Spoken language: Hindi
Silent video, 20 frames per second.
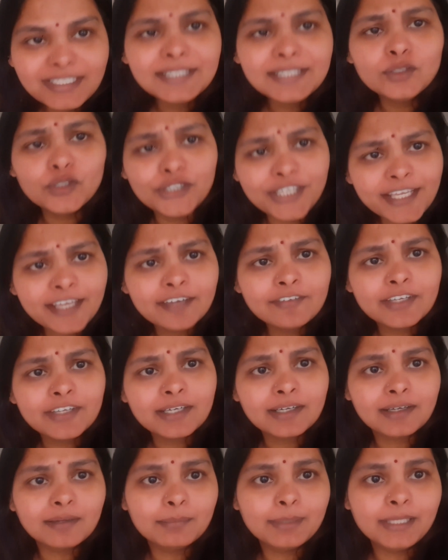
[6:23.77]
तो ठीक है फिर
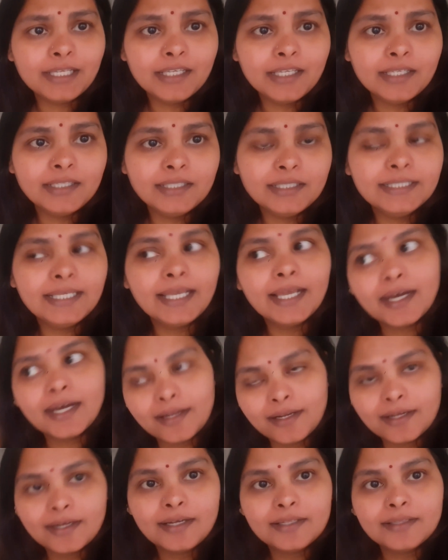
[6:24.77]
अभी ये
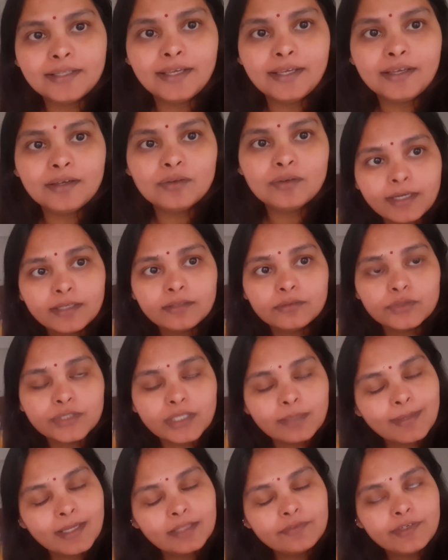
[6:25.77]
खाना खाते हैं
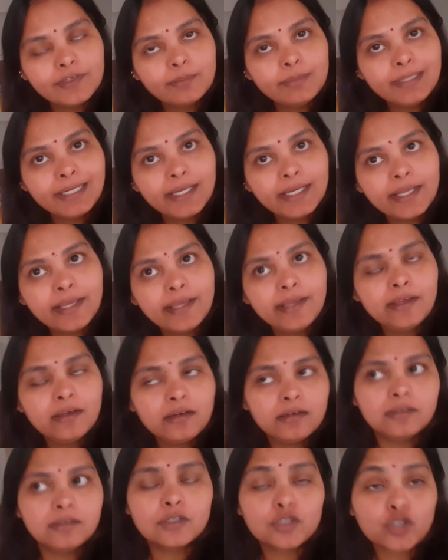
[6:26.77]
उसके बाद फिर हम निकलेंगे
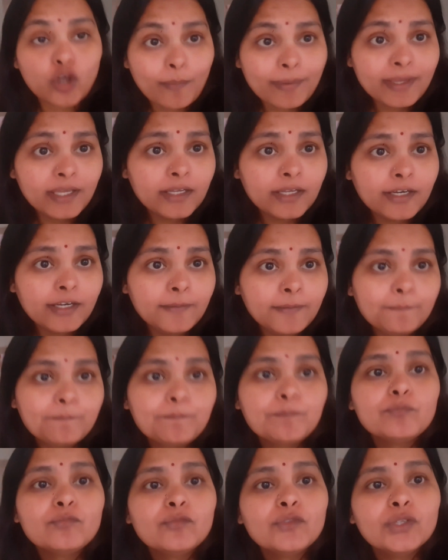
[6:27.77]
शॉपिंग करने
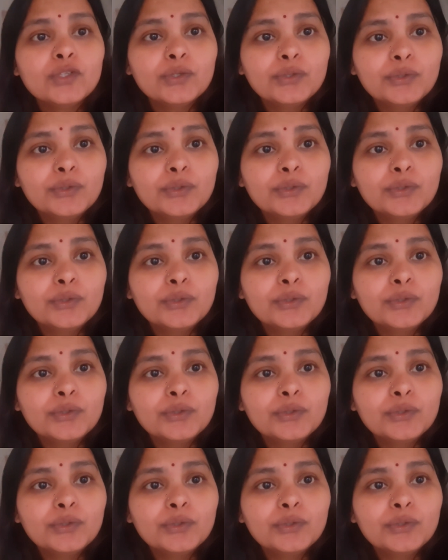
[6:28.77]
तो